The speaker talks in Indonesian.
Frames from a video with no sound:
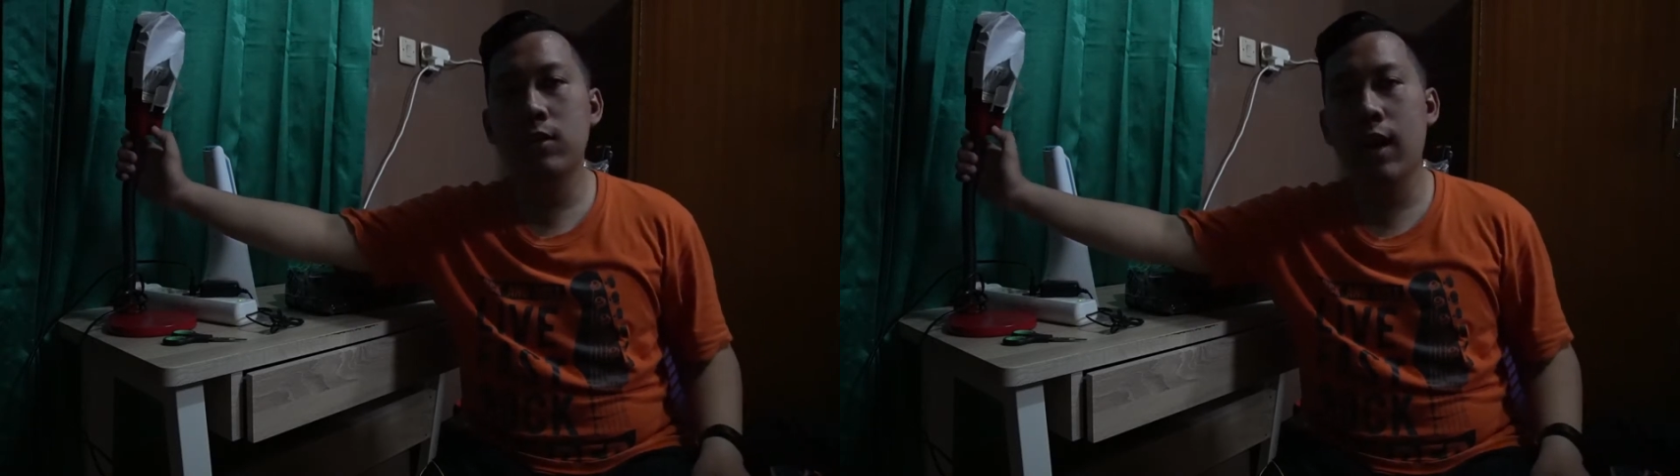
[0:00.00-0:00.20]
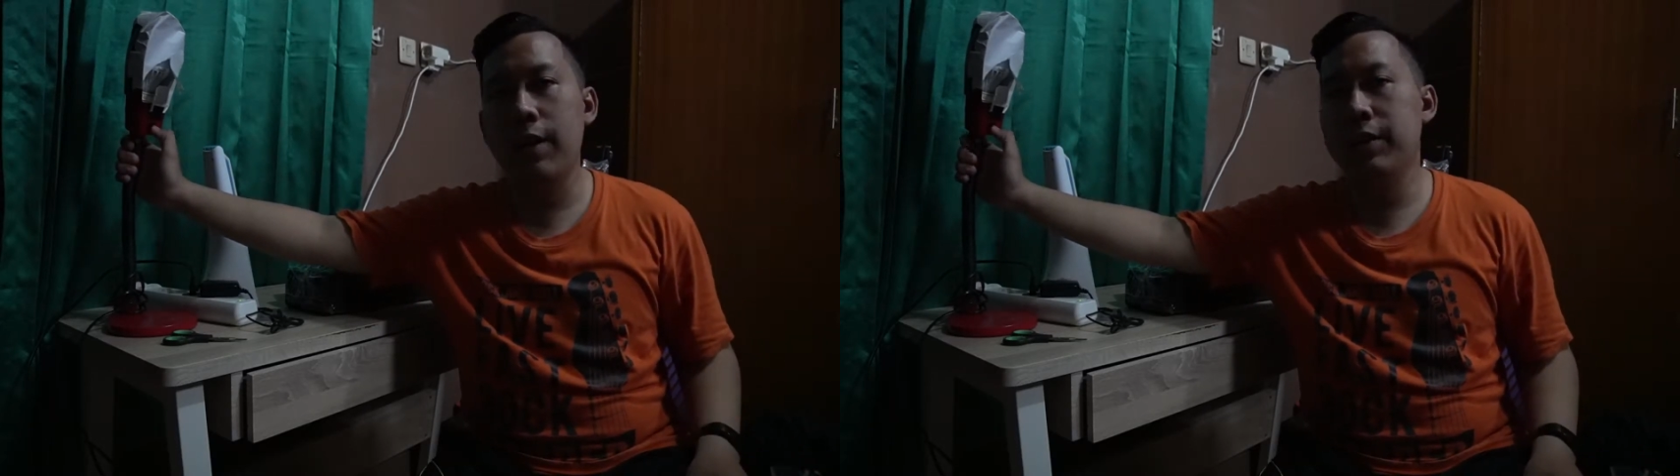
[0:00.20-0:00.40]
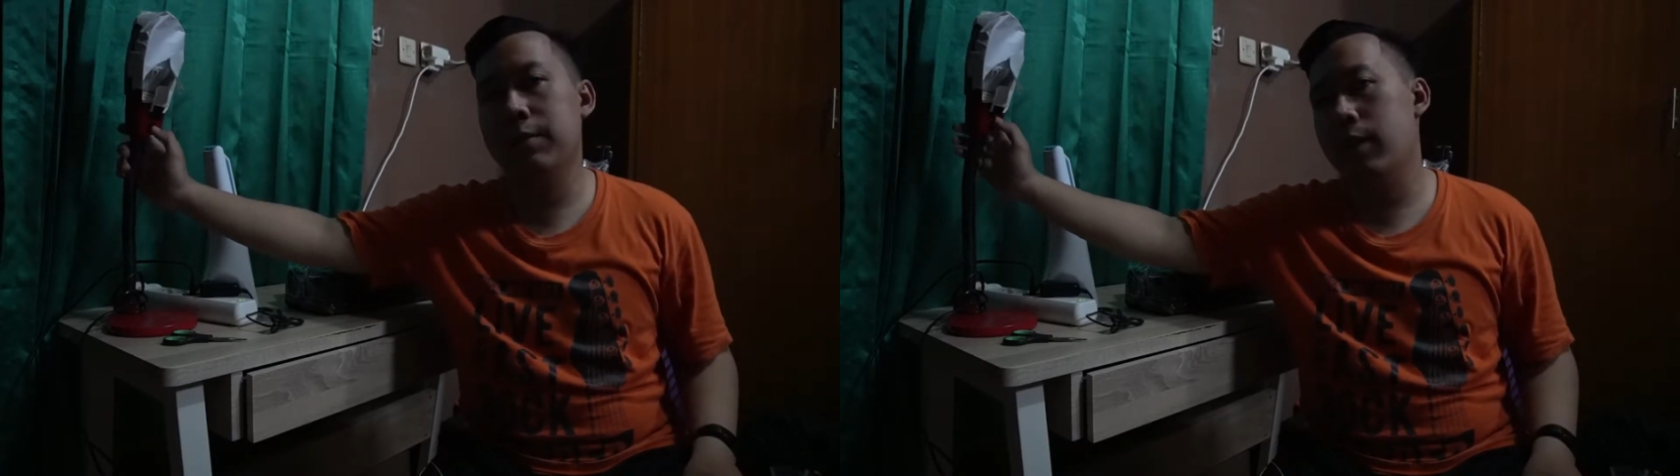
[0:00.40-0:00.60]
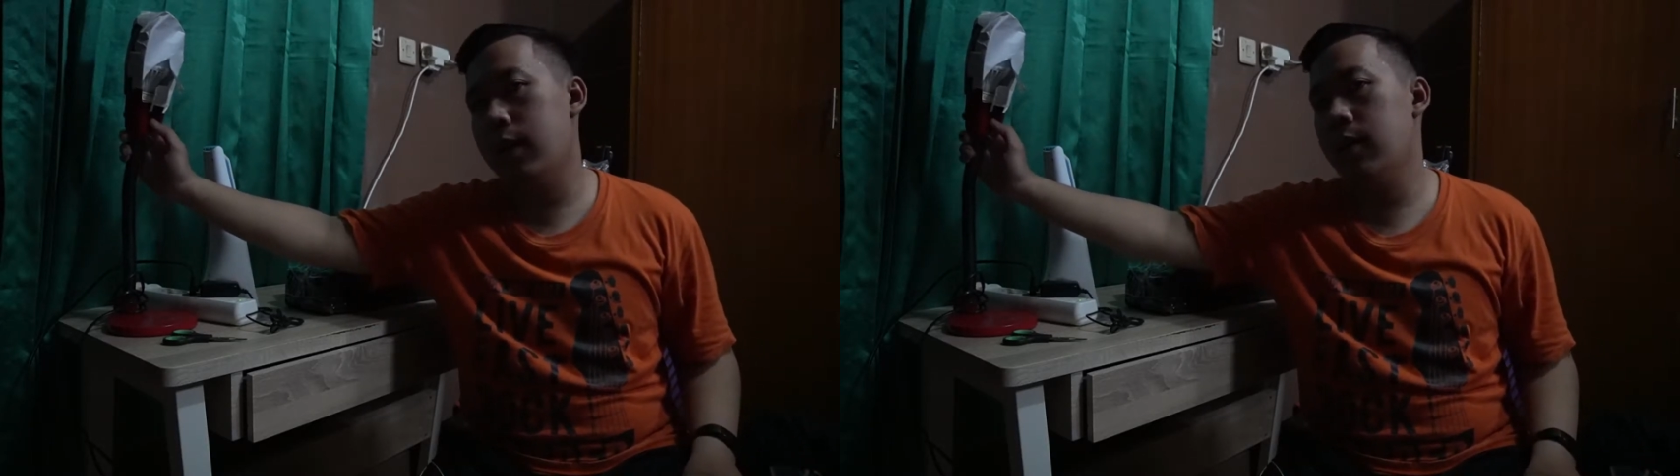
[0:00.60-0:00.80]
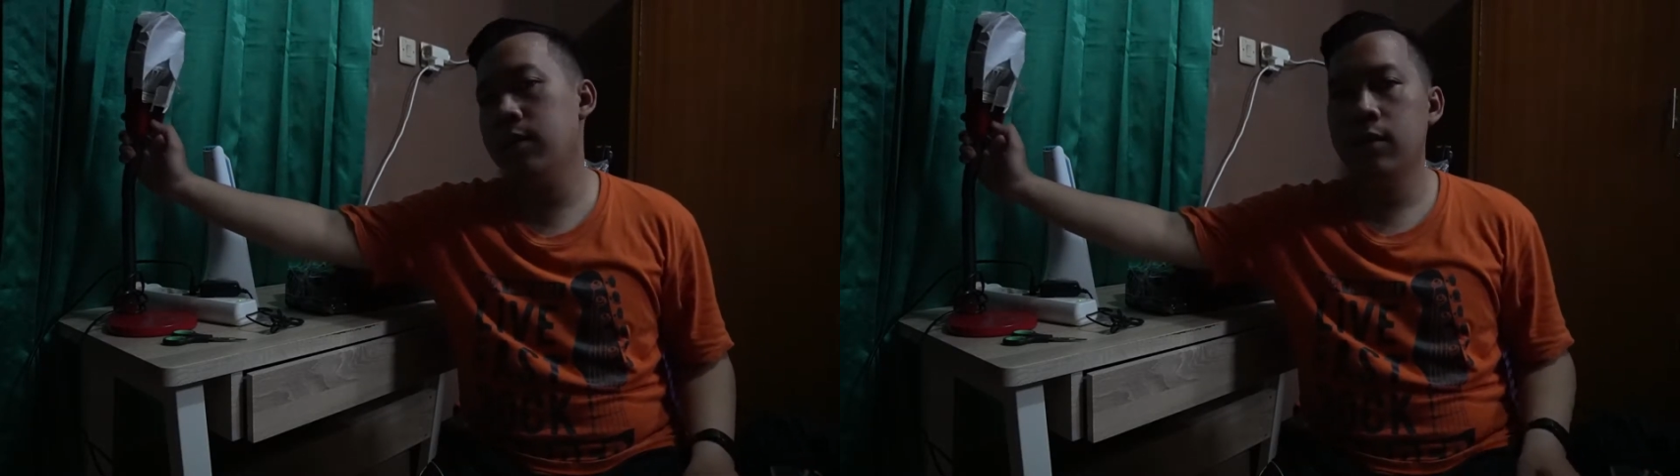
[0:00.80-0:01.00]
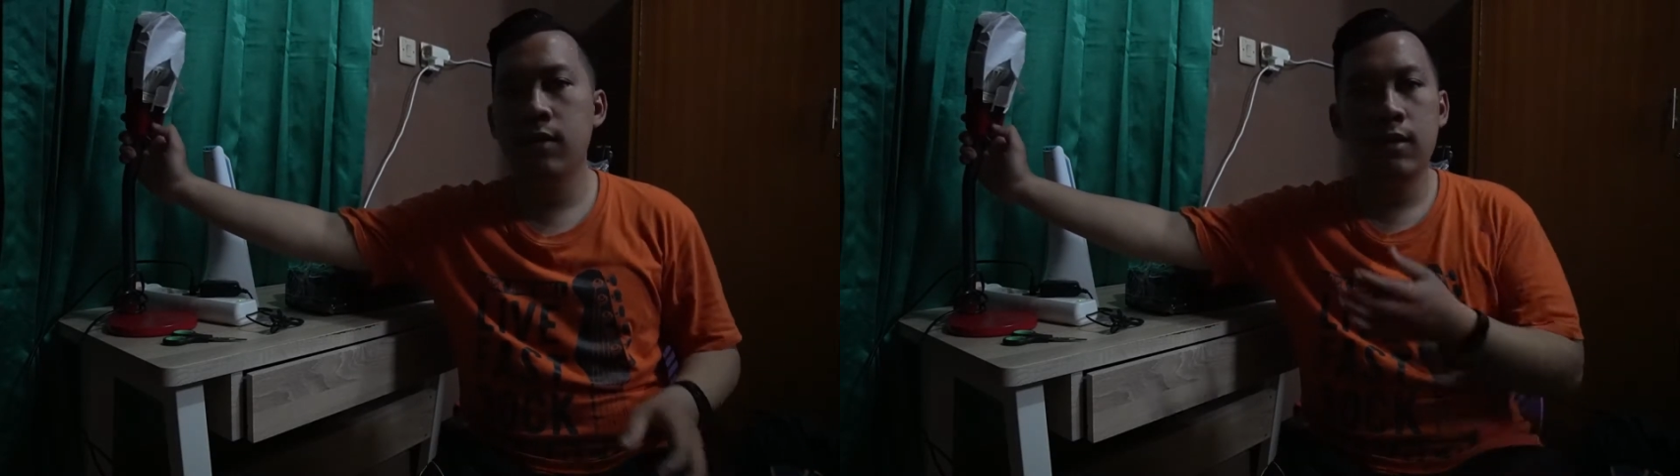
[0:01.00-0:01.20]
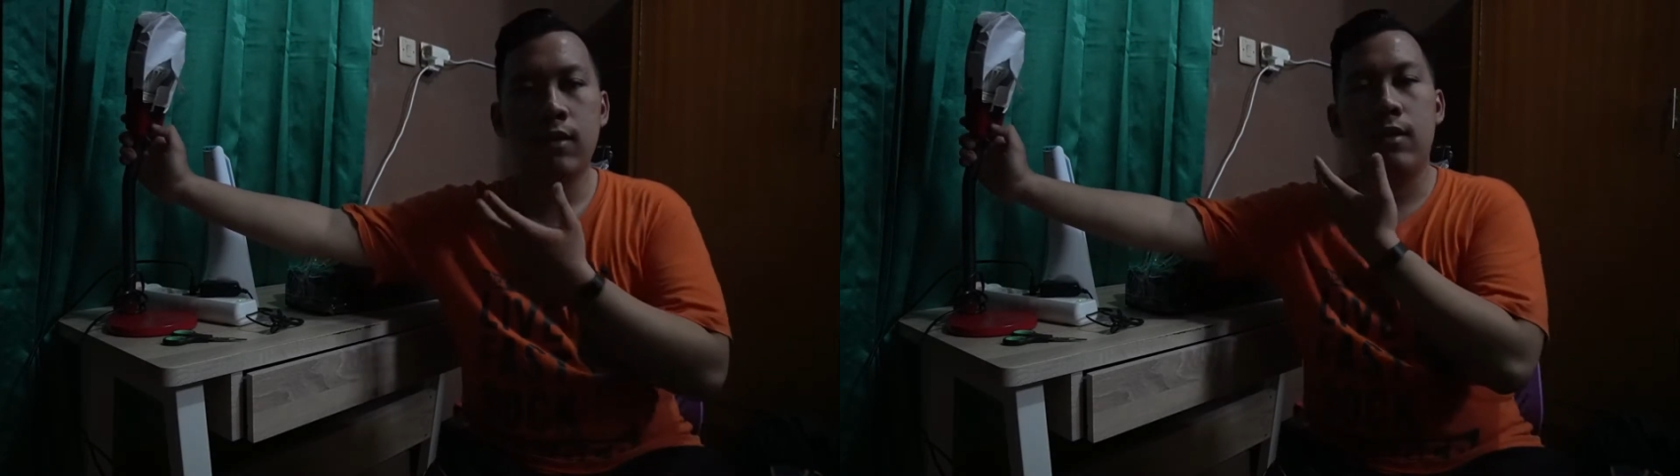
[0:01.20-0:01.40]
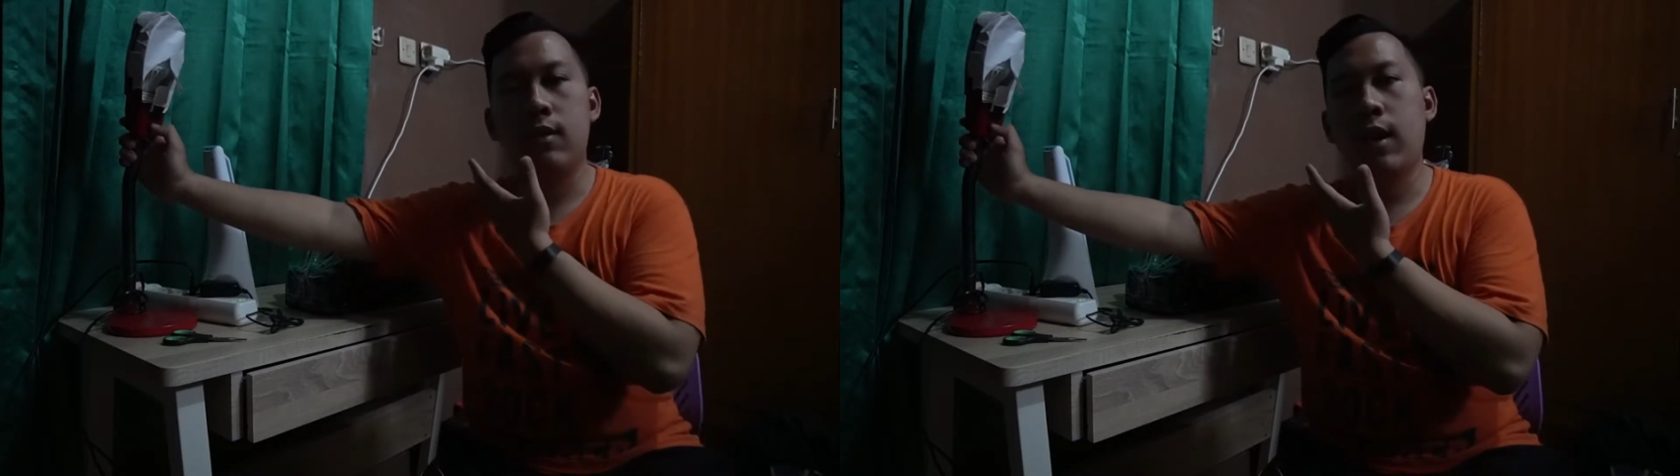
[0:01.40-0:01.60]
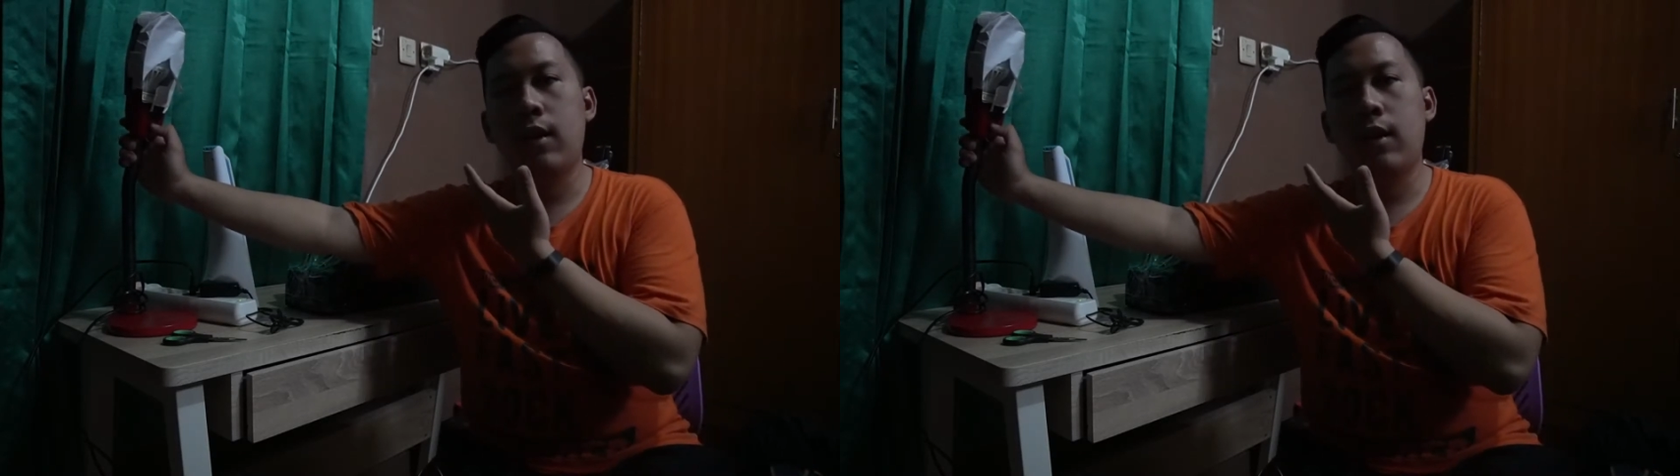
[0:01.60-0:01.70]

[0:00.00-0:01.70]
cahaya sebelah uh,